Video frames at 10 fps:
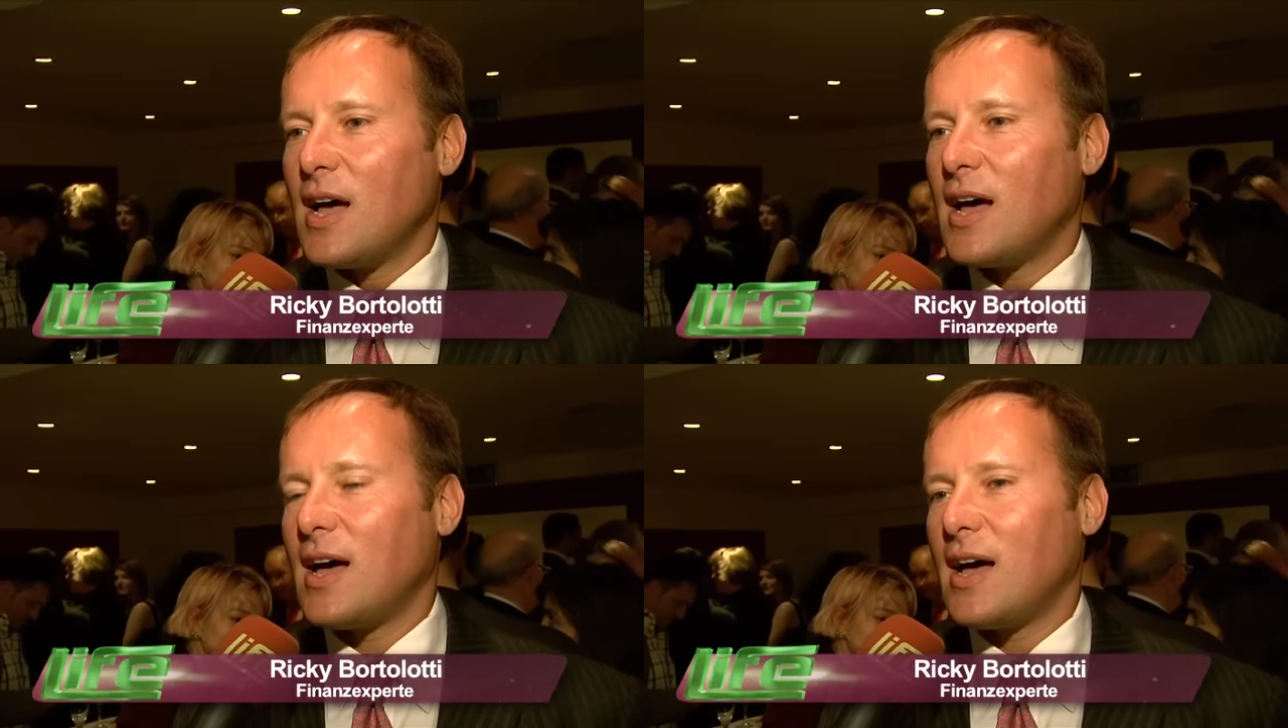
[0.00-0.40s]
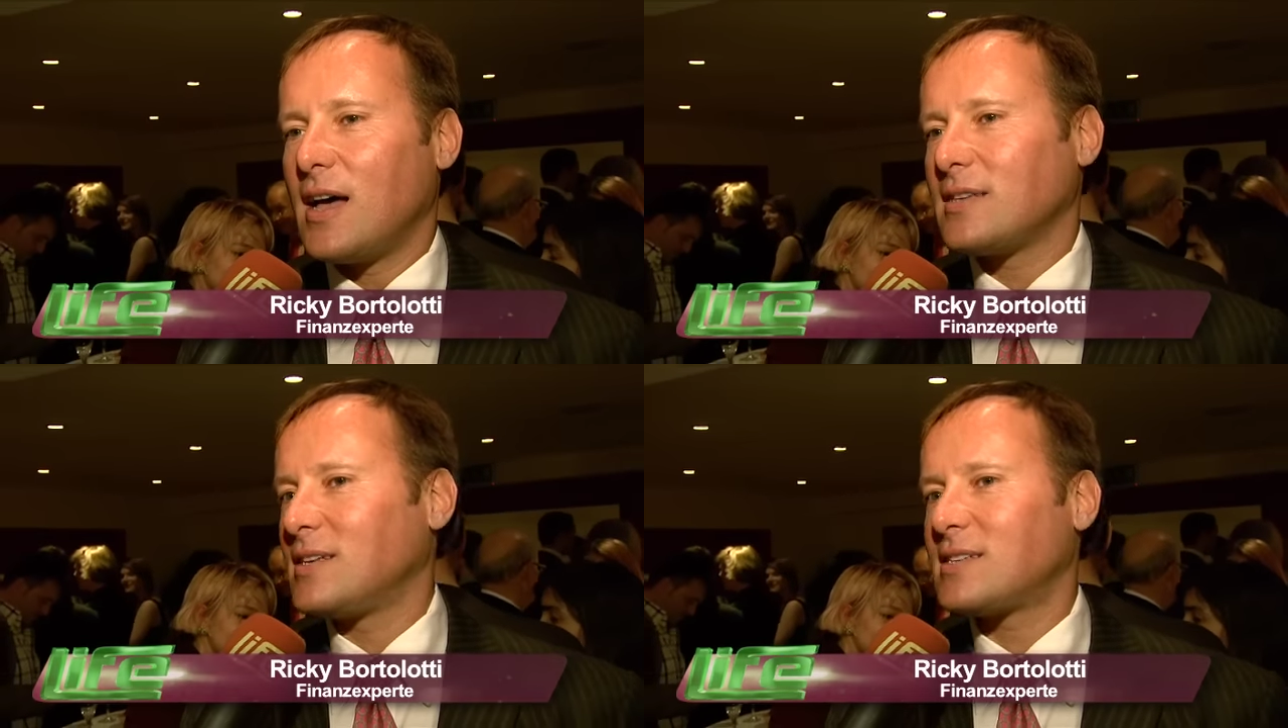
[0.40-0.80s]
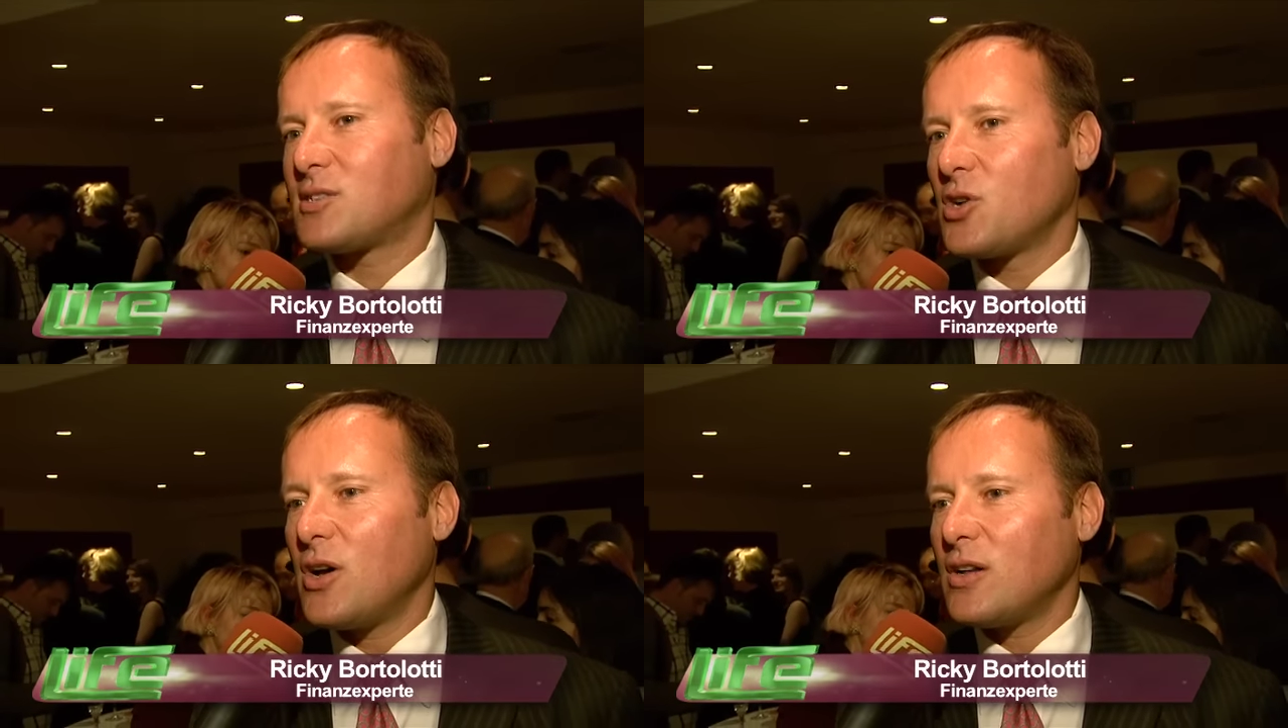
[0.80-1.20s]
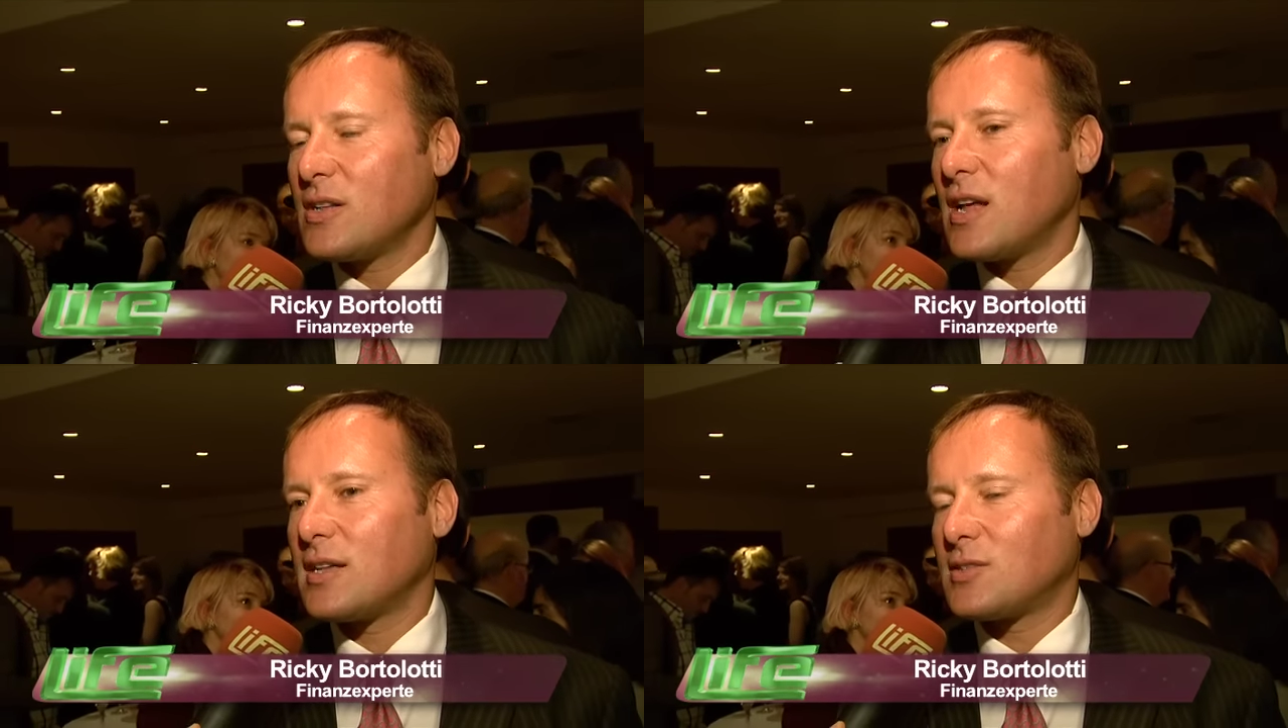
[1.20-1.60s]
Äh, es ist
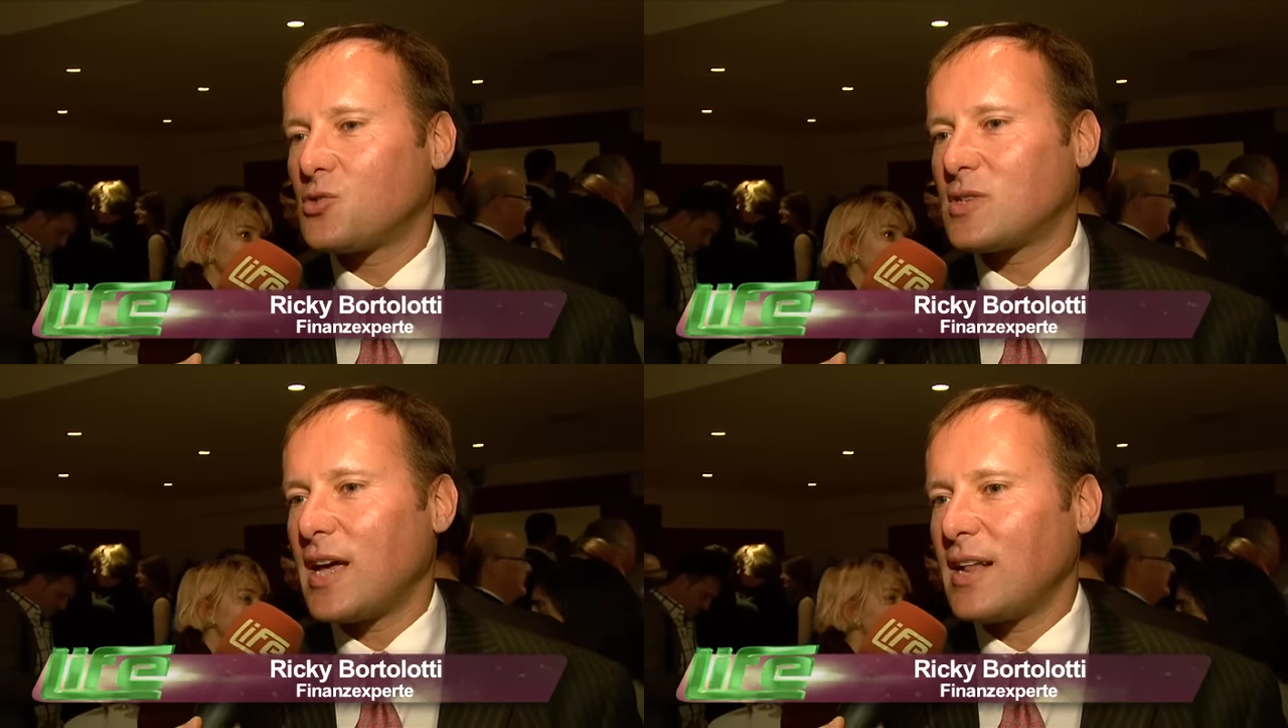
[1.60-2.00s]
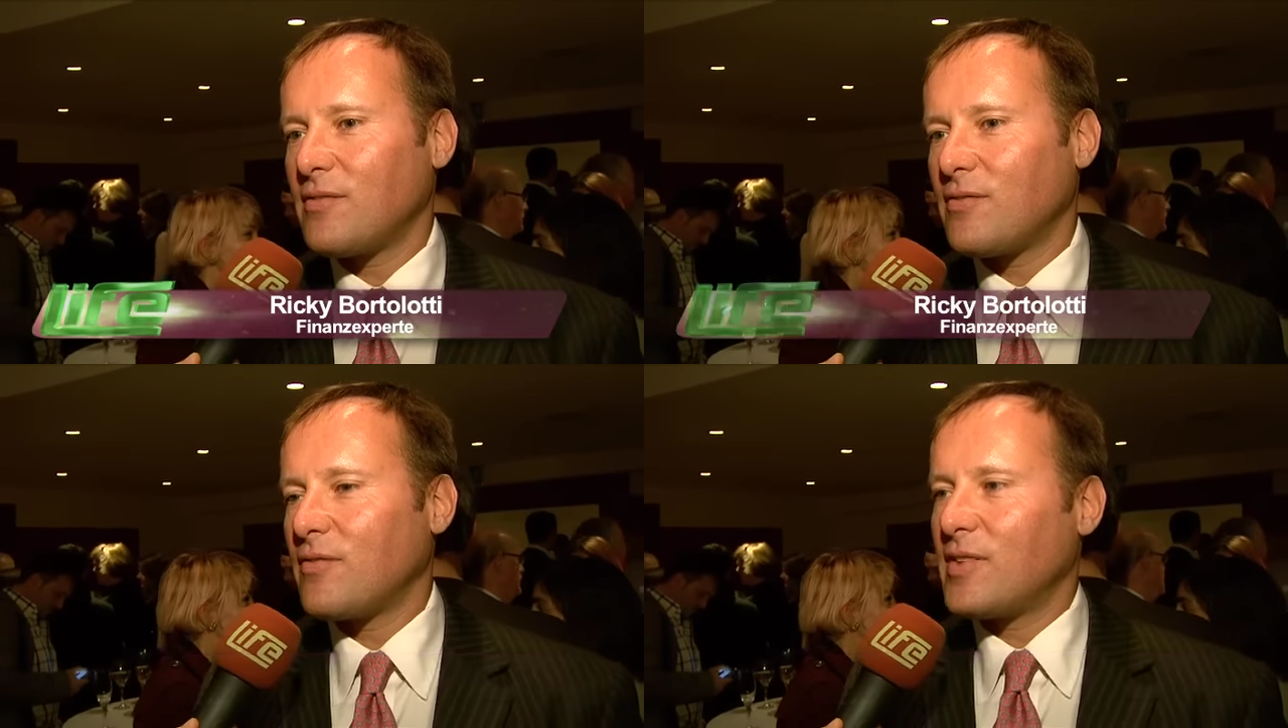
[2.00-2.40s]
schön äh, zu sehen,